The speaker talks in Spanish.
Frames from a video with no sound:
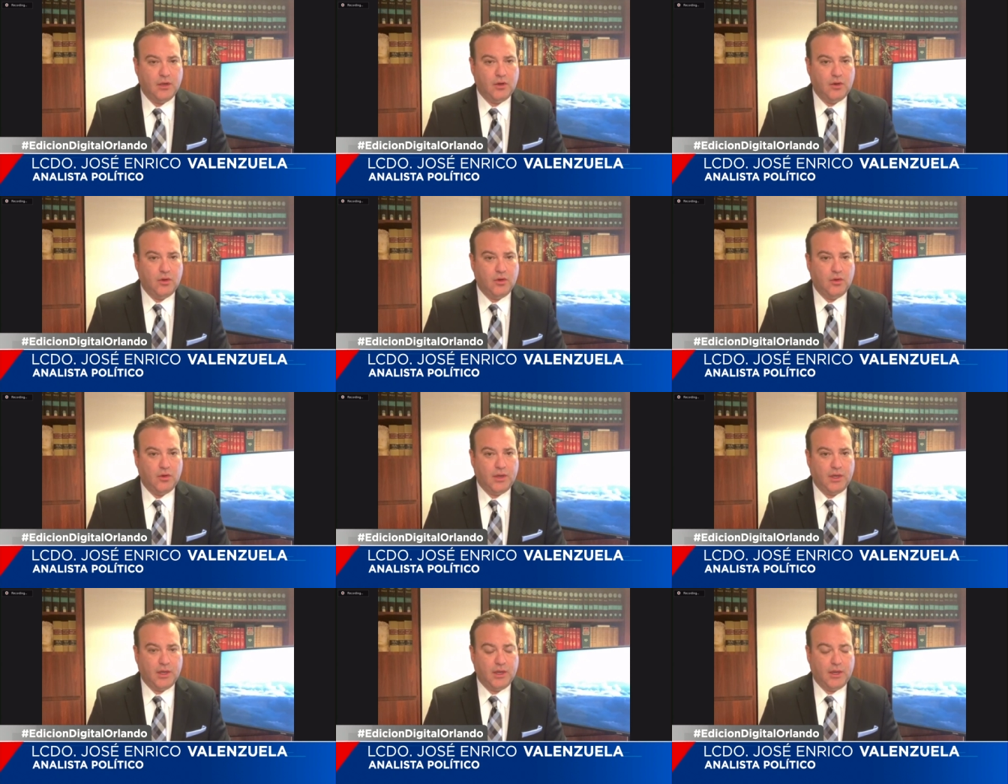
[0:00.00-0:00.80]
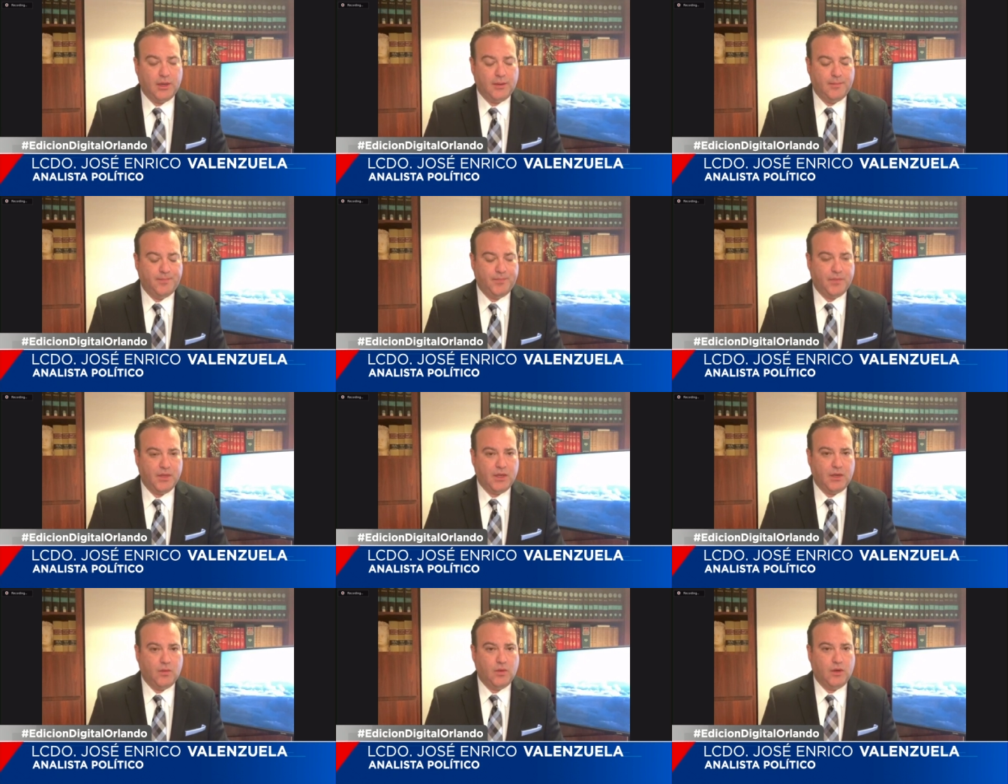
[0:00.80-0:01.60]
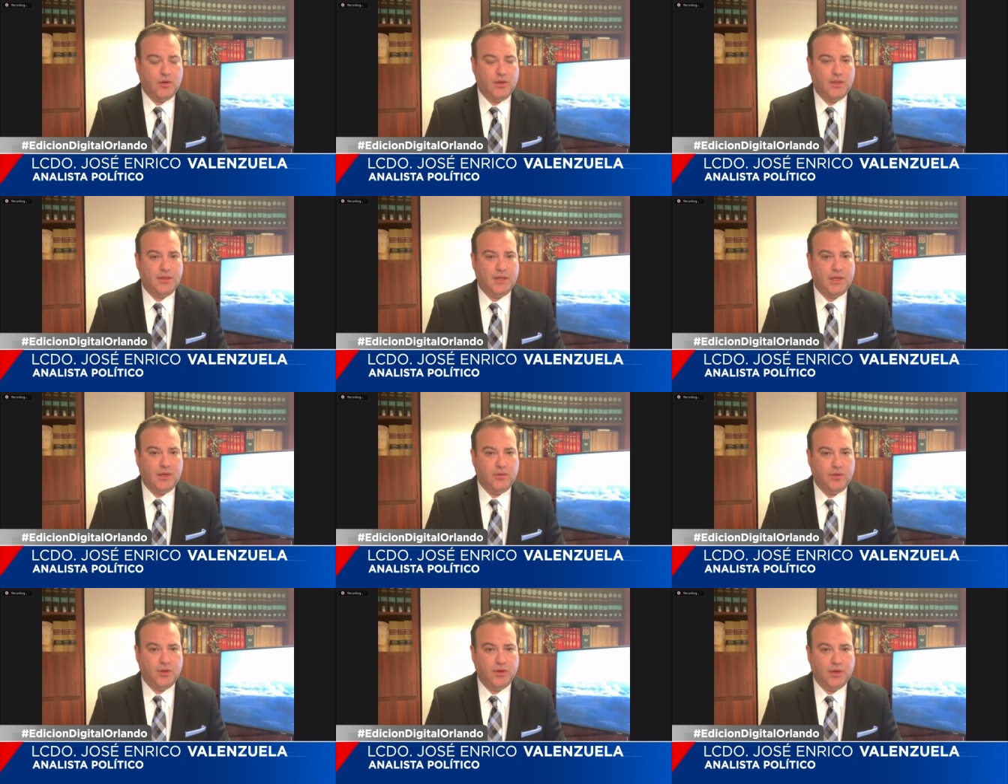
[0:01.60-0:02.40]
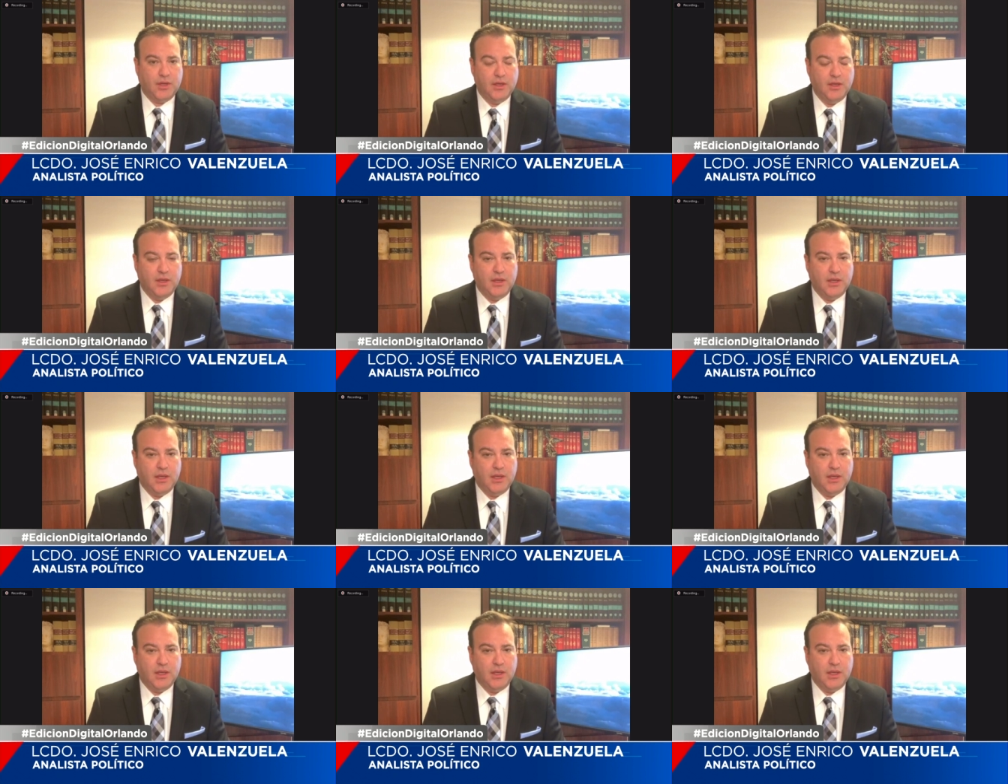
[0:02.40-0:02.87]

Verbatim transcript: los eh, acuerdos entre las uniones